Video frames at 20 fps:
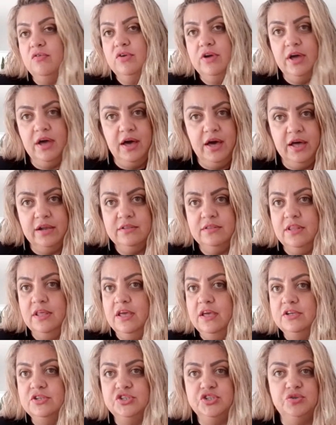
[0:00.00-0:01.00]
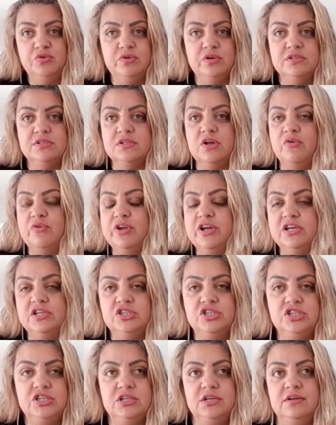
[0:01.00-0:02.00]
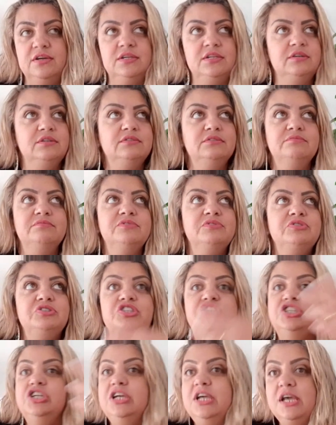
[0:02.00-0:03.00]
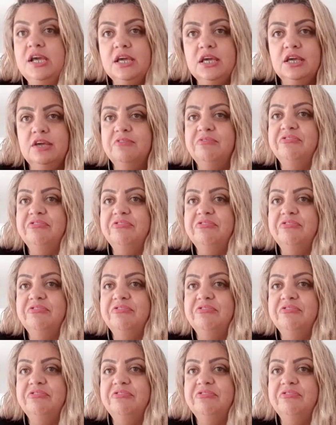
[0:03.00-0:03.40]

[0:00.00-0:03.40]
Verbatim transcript: lugar, desde um restaurante chique,